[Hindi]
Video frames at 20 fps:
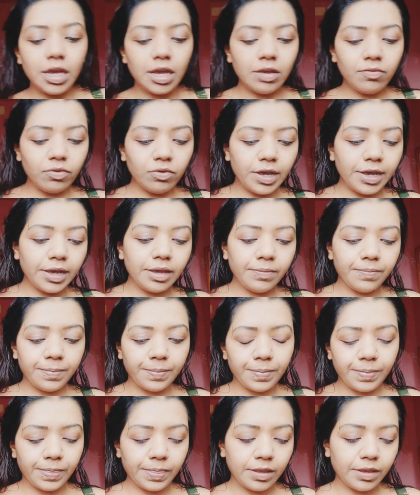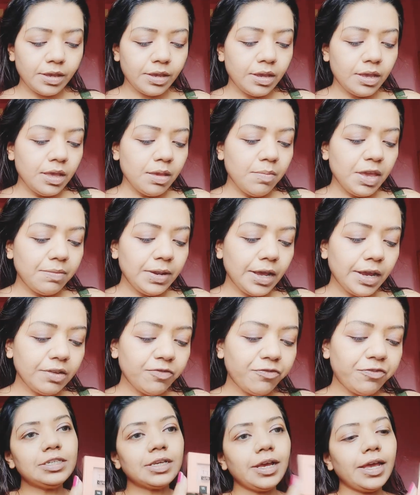है वो है मेबेलाइन
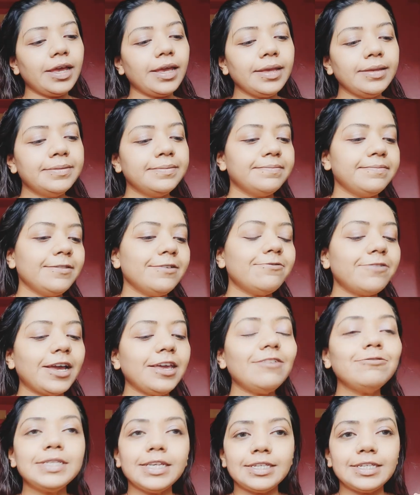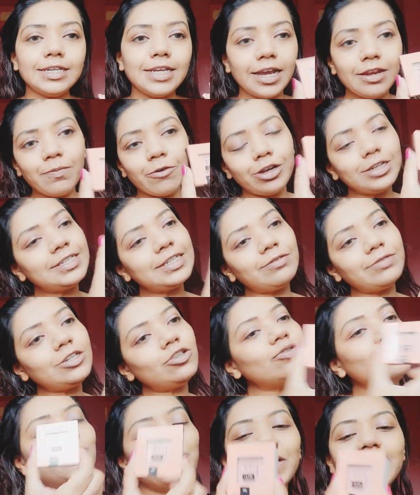फिट का है फाइव सिक्सटी नाइन पॉइंट सेवन
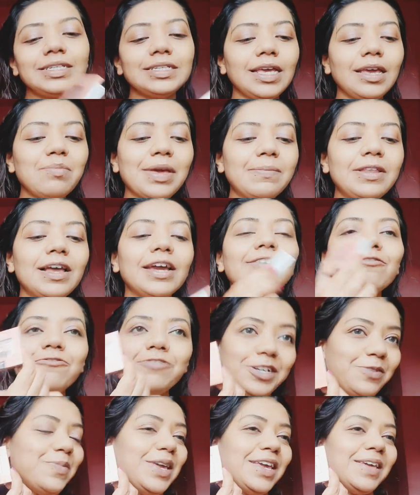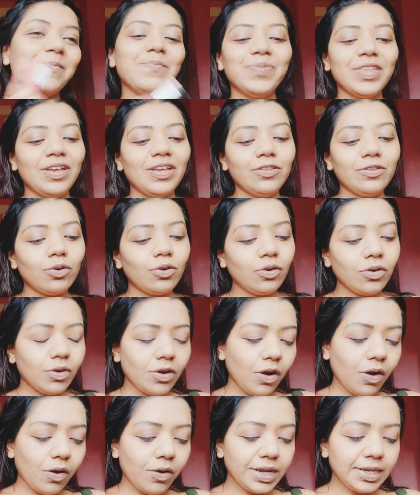टू रुपीज़ ये मेबेलाइन फिट मी तो
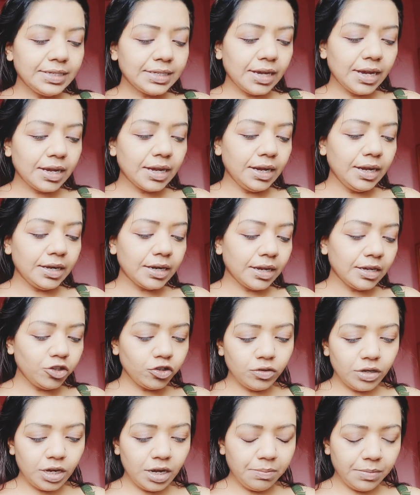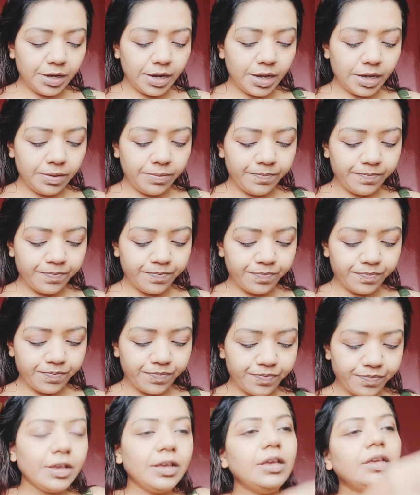और इसका कलर का जो नंबर है
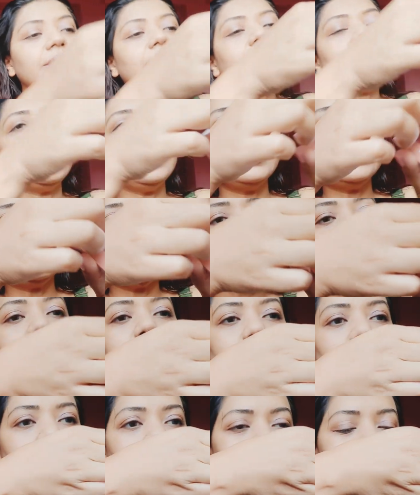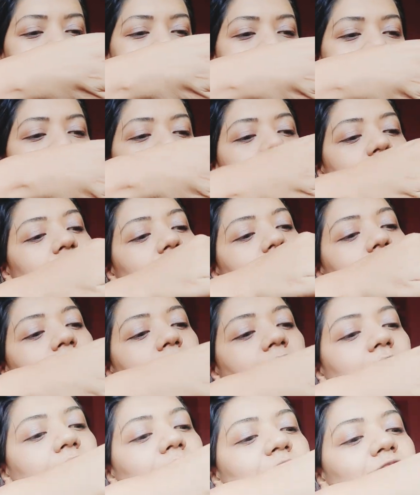ये देखिए इधर से खोलना होगा
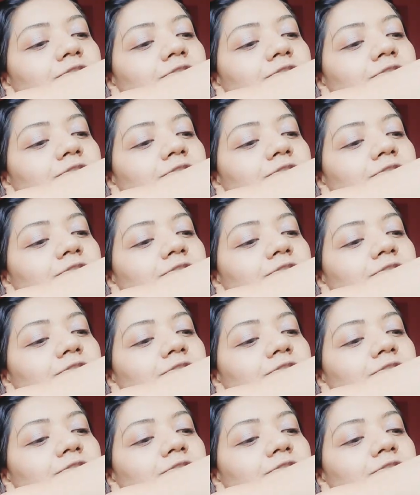आई एम